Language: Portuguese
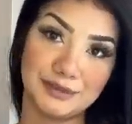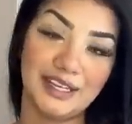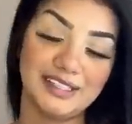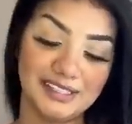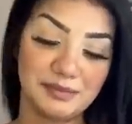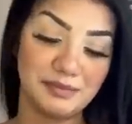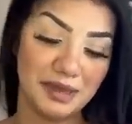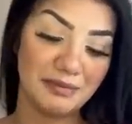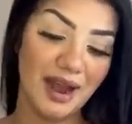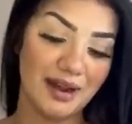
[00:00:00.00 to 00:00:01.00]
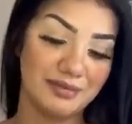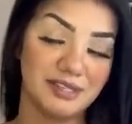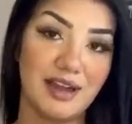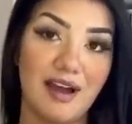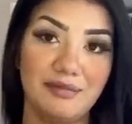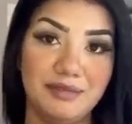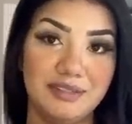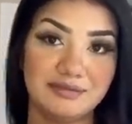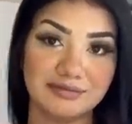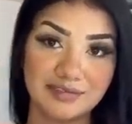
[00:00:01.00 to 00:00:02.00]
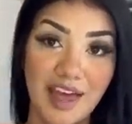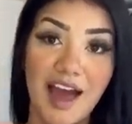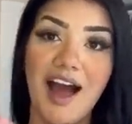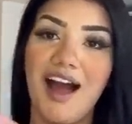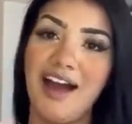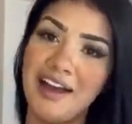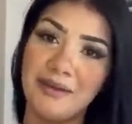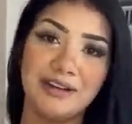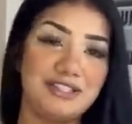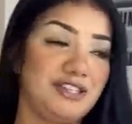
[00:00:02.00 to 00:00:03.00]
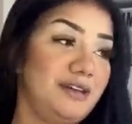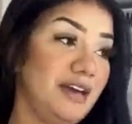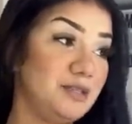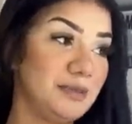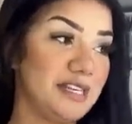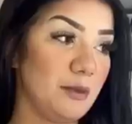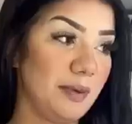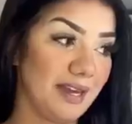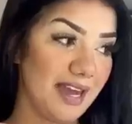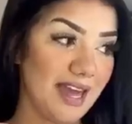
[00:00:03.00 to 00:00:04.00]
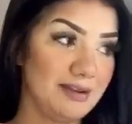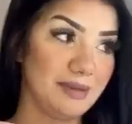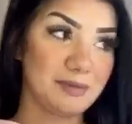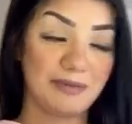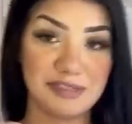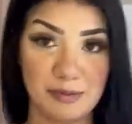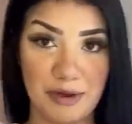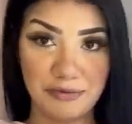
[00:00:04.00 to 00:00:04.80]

é assim, bem Barbie, sabe? Ah, eu acho que... É tipo assim, eu peguei ele mais pra fazer uma